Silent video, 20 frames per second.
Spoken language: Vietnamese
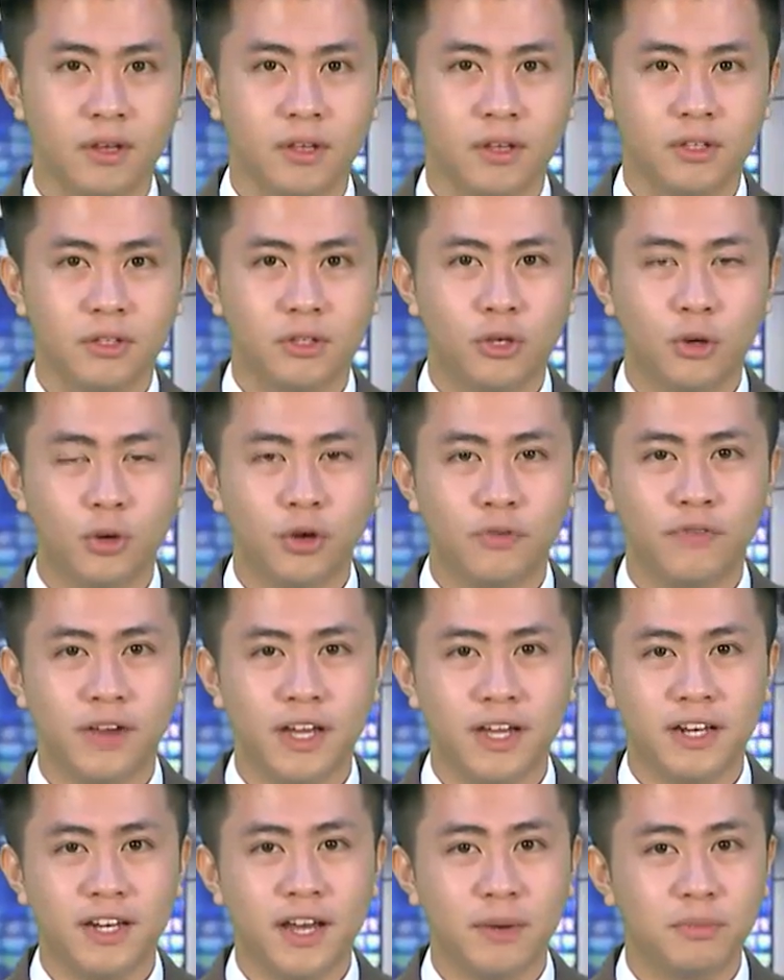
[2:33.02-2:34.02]
Thưa quý
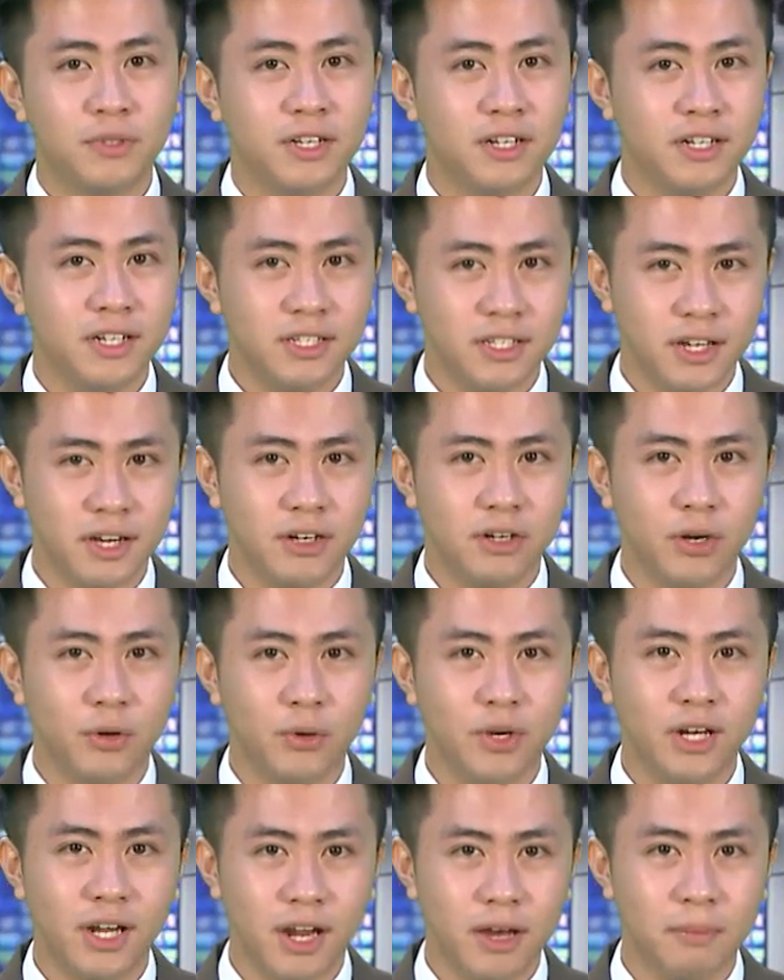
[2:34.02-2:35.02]
vị, nằm dưới chân
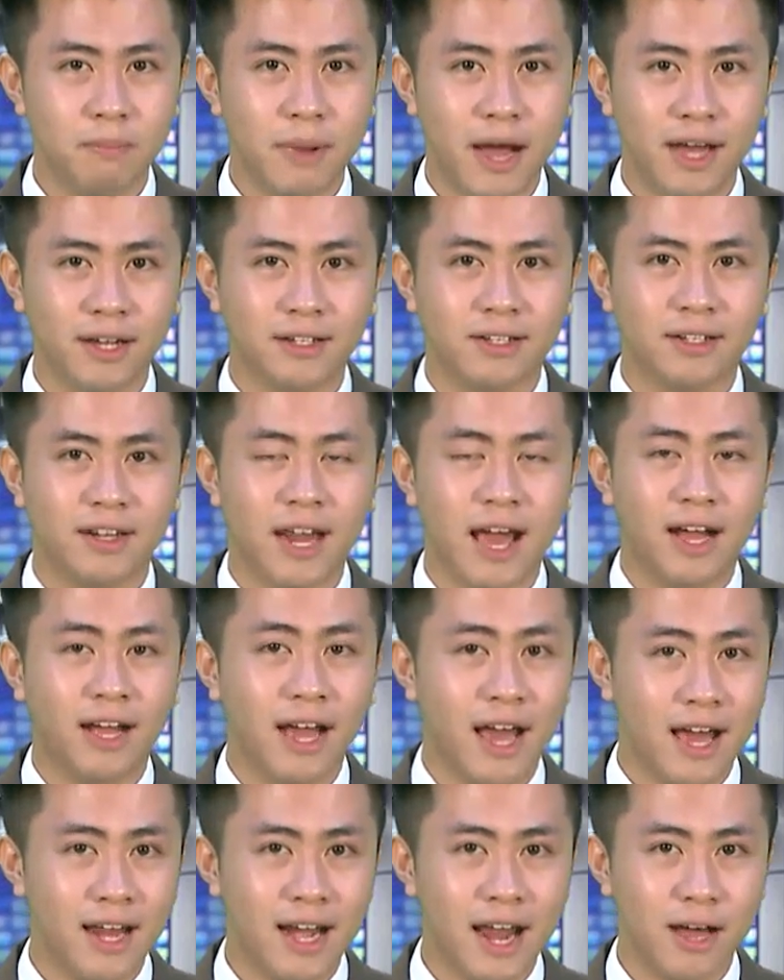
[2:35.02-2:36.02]
núi Lơ Pang, làng
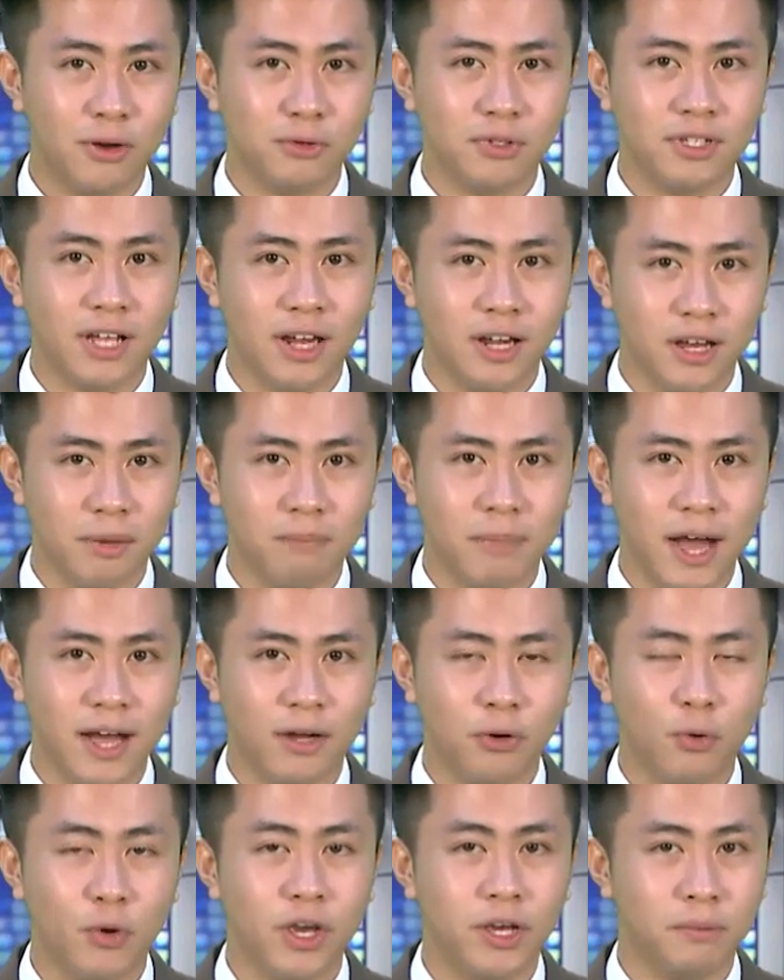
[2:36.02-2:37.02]
Alao, xã Lơ Pang,
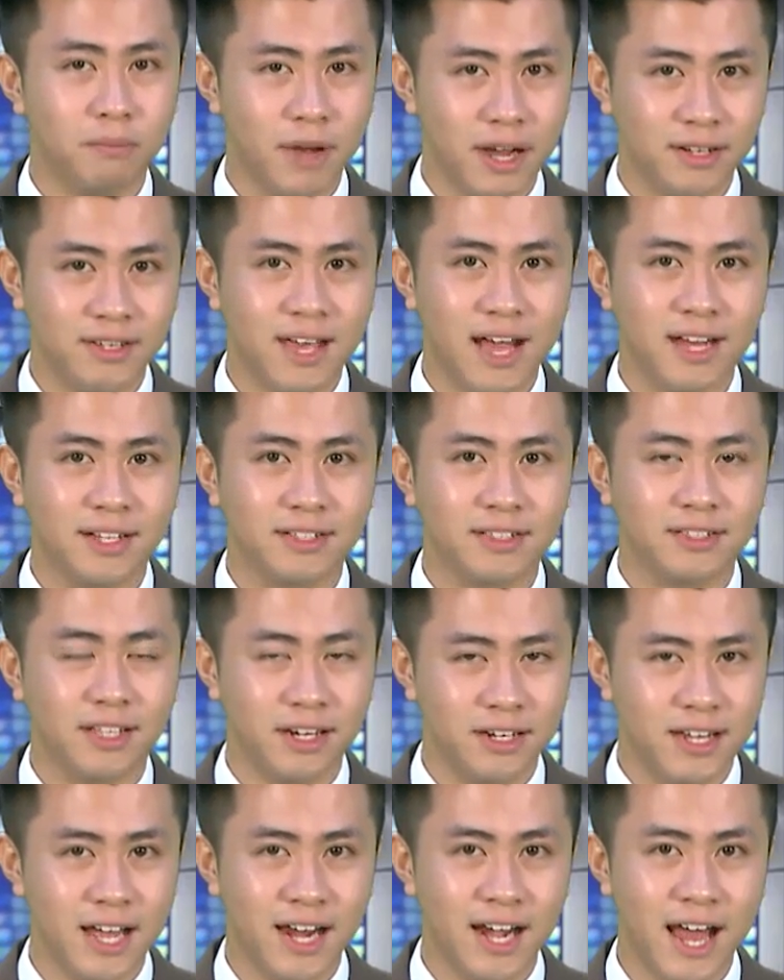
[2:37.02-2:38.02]
huyện Ban Giang, tỉnh
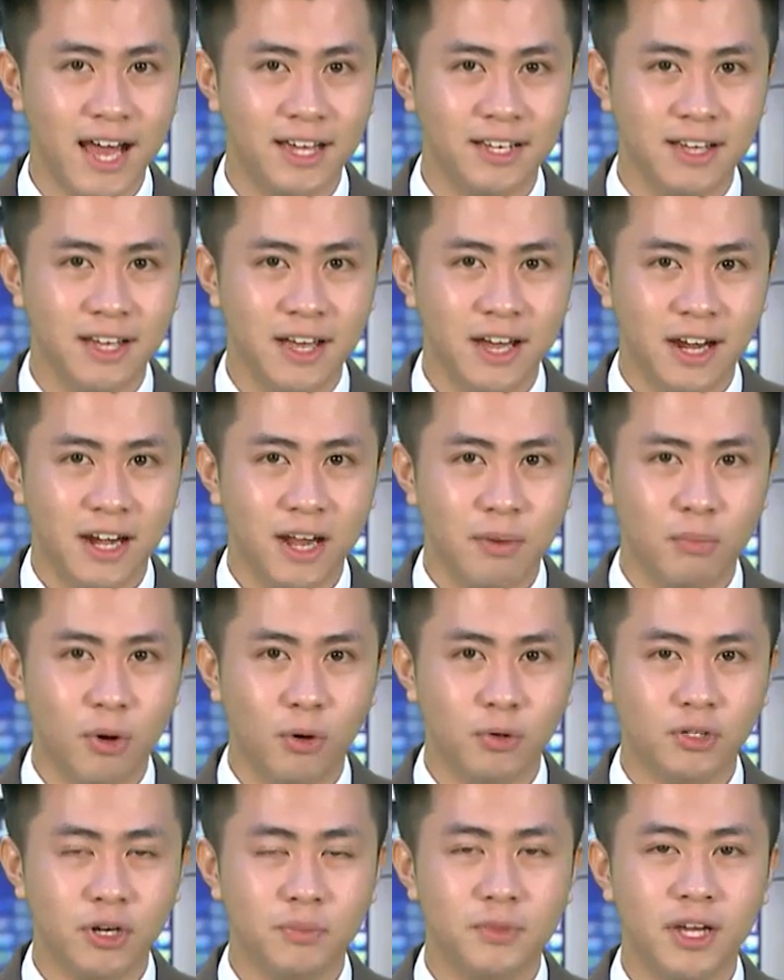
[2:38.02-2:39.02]
Gia Lai là
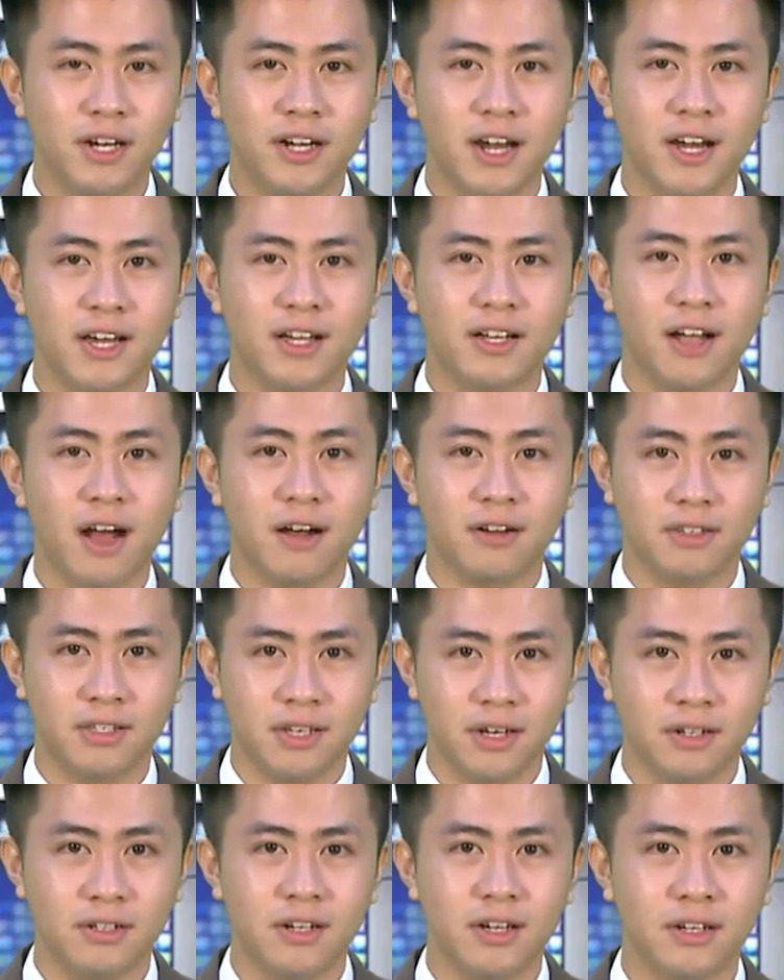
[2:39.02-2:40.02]
một trong những nơi còn
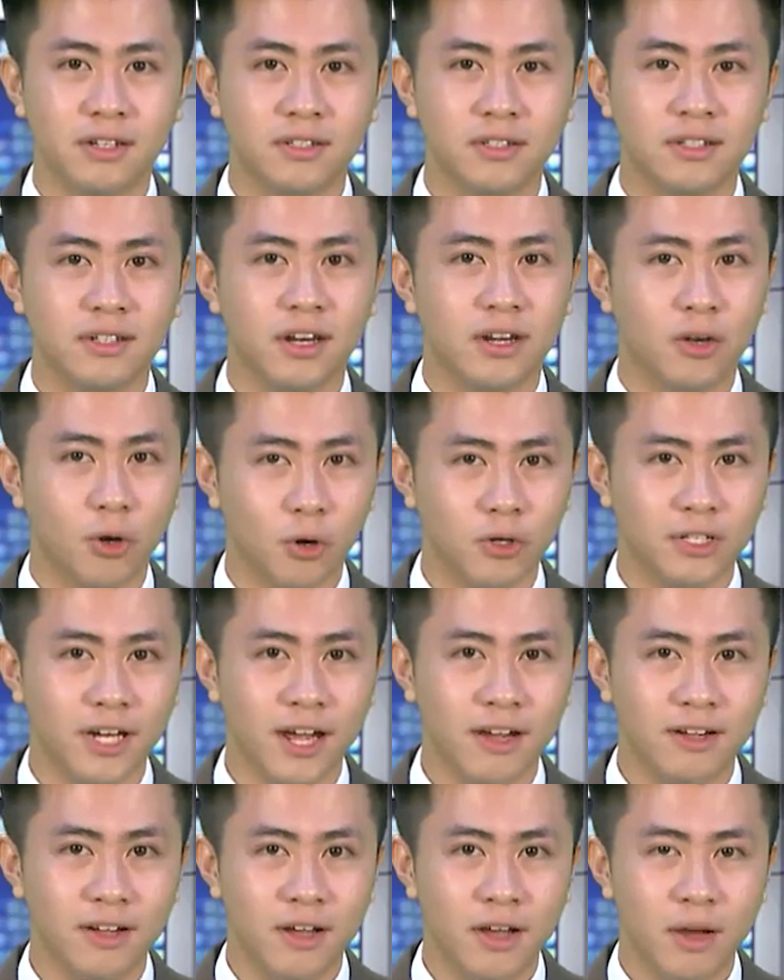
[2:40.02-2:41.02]
giữ được rừng gỗ
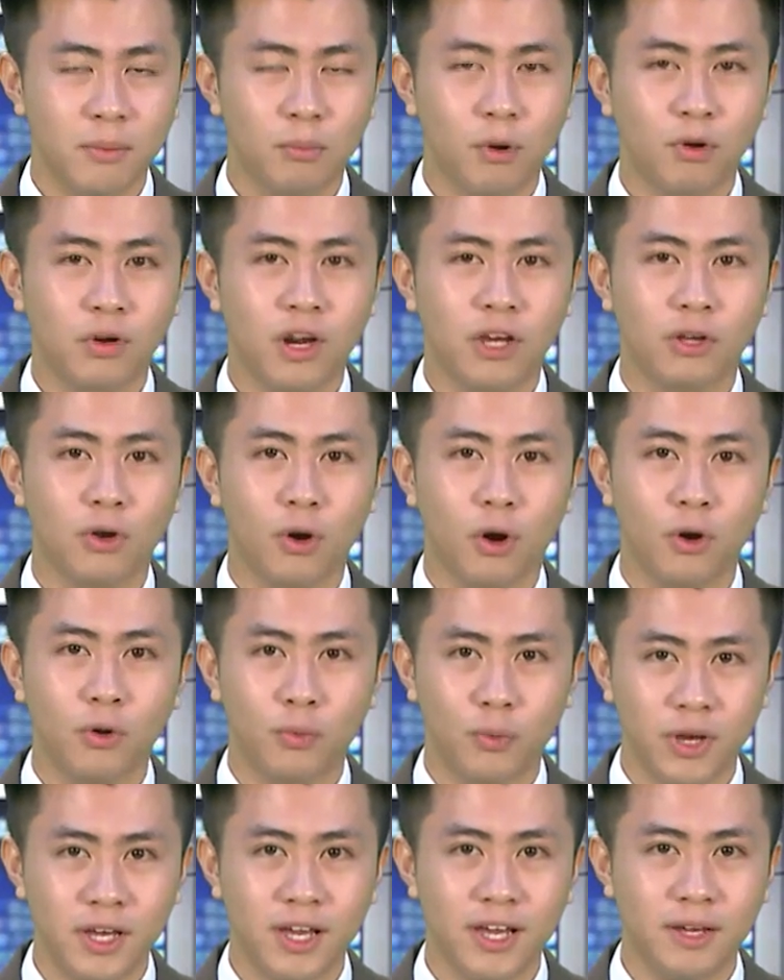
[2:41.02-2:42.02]
trắc, một loài gỗ
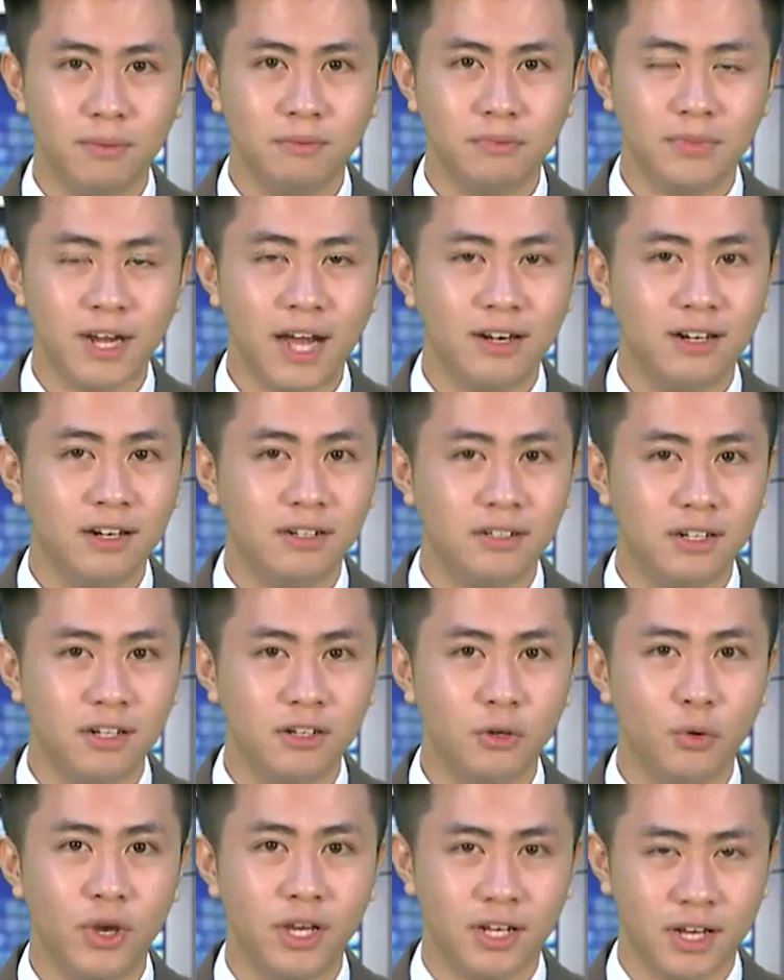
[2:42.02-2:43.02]
quý hiếm đang đứng trước
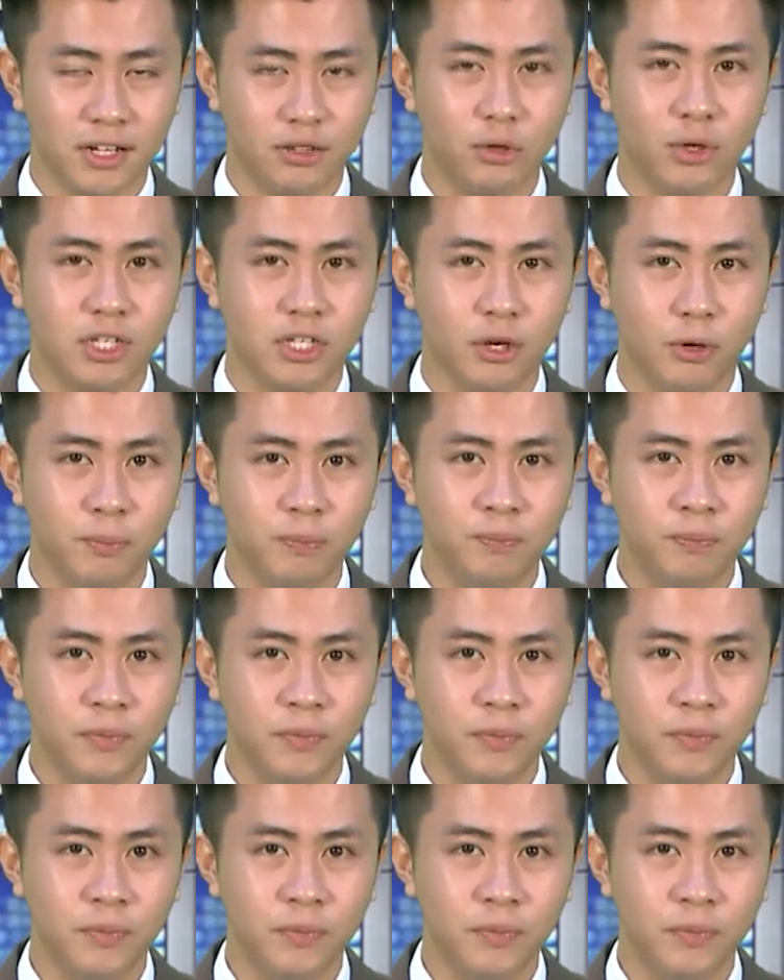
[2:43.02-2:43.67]
nguy cơ tuyệt chủng.